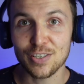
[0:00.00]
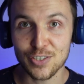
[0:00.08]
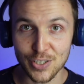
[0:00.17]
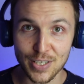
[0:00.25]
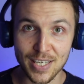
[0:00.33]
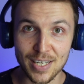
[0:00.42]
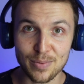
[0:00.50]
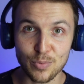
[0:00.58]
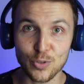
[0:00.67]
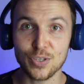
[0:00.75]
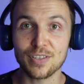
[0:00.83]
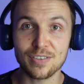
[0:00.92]
Ссылка
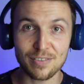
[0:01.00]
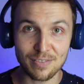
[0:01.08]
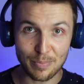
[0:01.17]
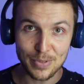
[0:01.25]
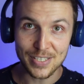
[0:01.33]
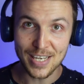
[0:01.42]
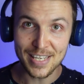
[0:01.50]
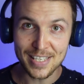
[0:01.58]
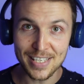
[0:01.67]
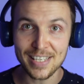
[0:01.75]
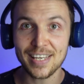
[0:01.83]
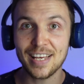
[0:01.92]
будет в
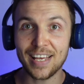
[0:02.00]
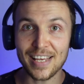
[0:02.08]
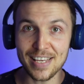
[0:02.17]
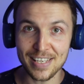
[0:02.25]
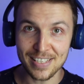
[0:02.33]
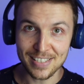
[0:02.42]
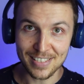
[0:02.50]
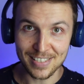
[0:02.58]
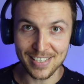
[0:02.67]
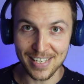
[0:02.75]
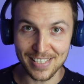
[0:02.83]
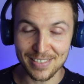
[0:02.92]
описании и
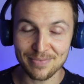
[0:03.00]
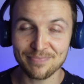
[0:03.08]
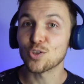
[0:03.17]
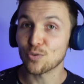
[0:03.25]
здесь.